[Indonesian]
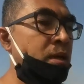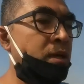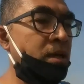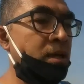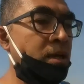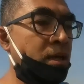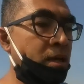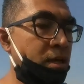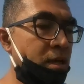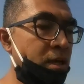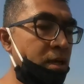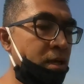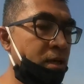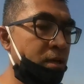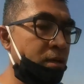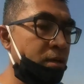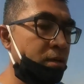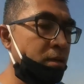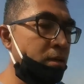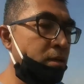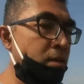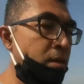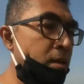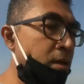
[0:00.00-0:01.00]
karena
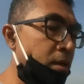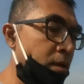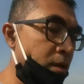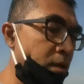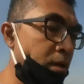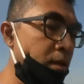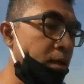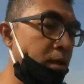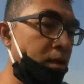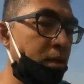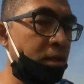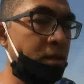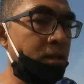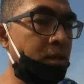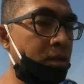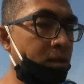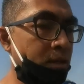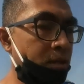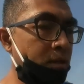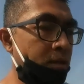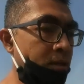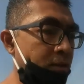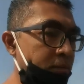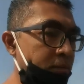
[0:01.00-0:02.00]
uh,